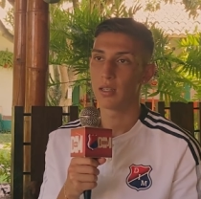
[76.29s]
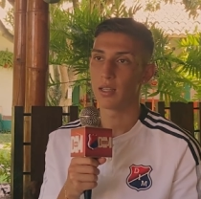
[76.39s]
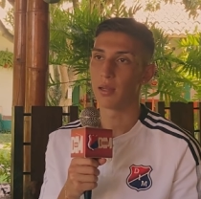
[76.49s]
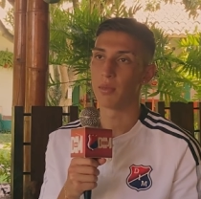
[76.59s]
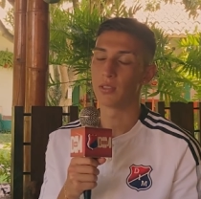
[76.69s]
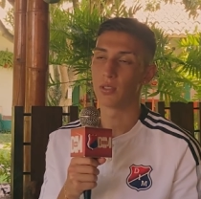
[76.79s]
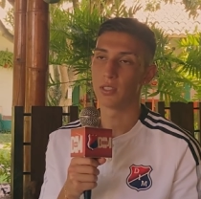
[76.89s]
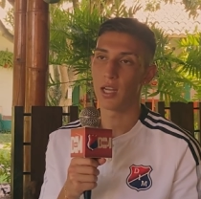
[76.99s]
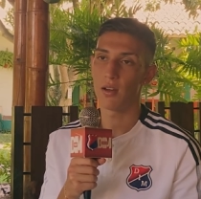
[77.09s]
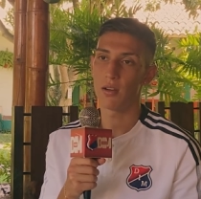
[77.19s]
que también
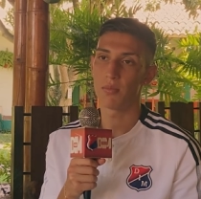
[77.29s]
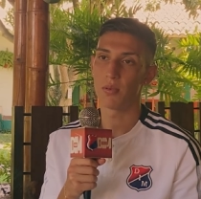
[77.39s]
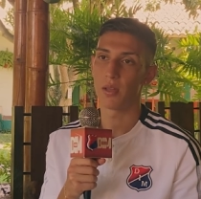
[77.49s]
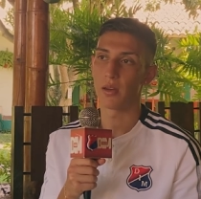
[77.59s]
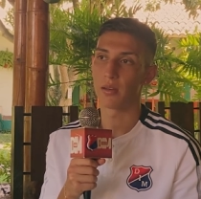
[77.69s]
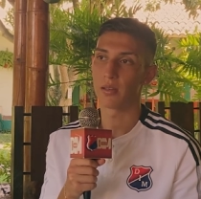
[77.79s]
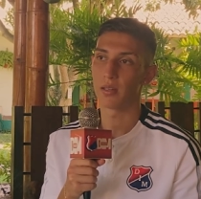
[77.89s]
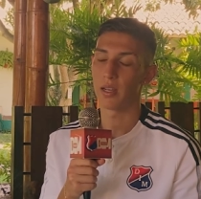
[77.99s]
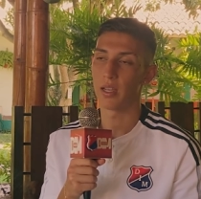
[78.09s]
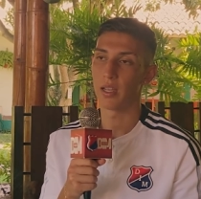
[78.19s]
soñaba poder
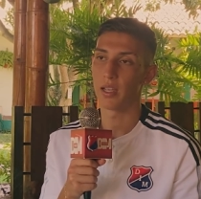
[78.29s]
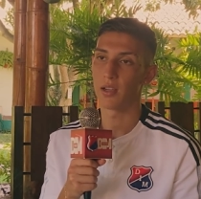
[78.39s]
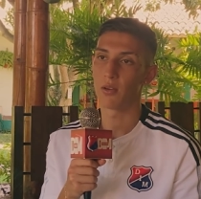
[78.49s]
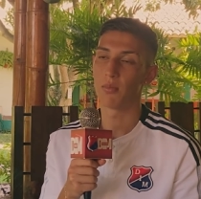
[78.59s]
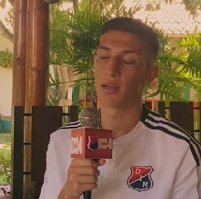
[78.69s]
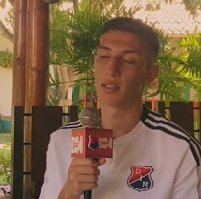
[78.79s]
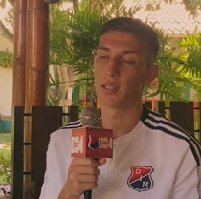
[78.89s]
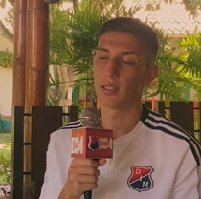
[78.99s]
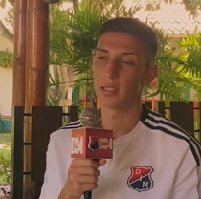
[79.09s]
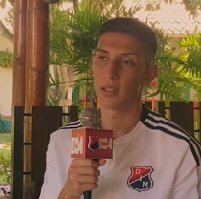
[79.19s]
eh,
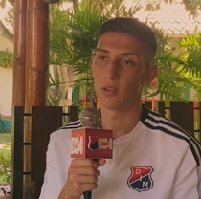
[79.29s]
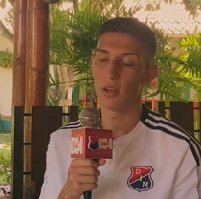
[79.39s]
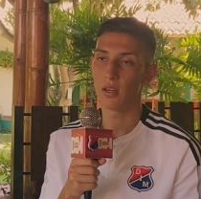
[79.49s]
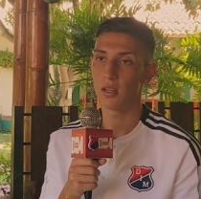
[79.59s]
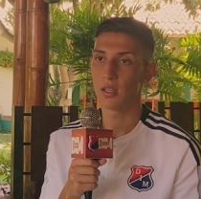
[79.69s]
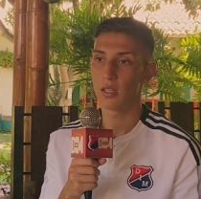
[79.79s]
convertir ese gol